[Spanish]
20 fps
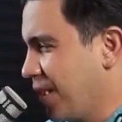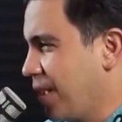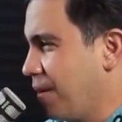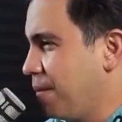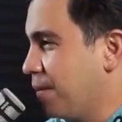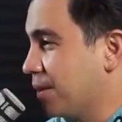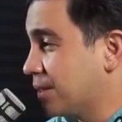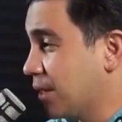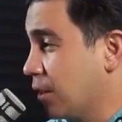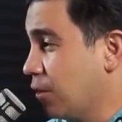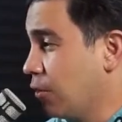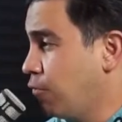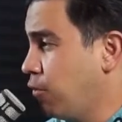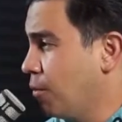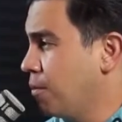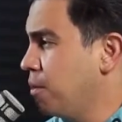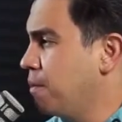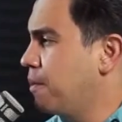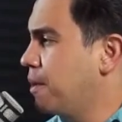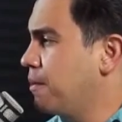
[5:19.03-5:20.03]
Prestadero
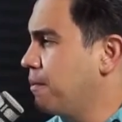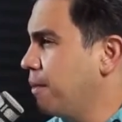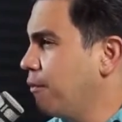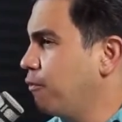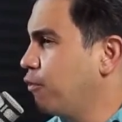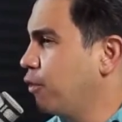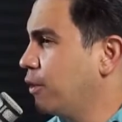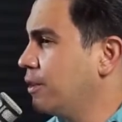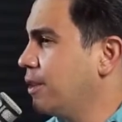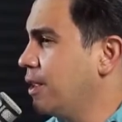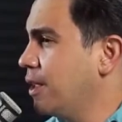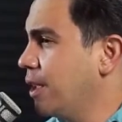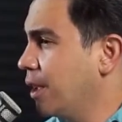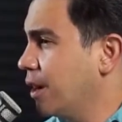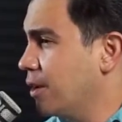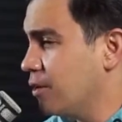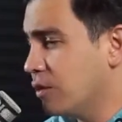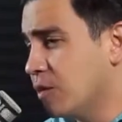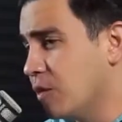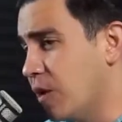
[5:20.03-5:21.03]
fue mi primer fuente de
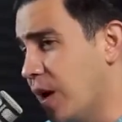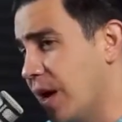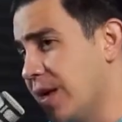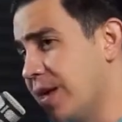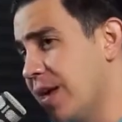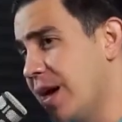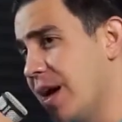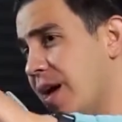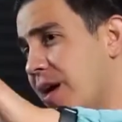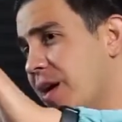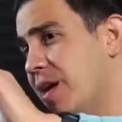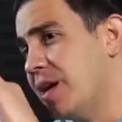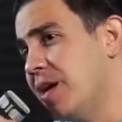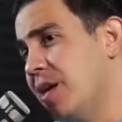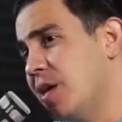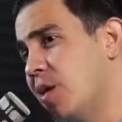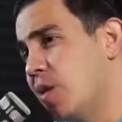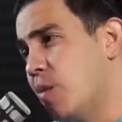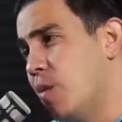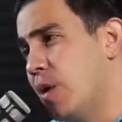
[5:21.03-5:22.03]
ingreso allá
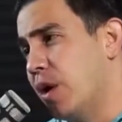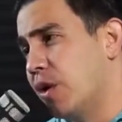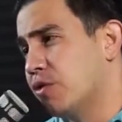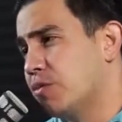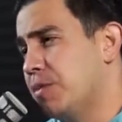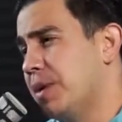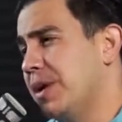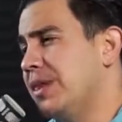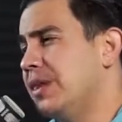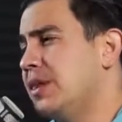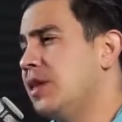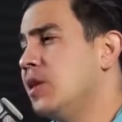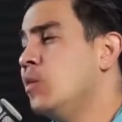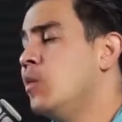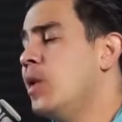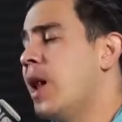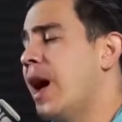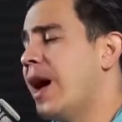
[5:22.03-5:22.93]
como a los 21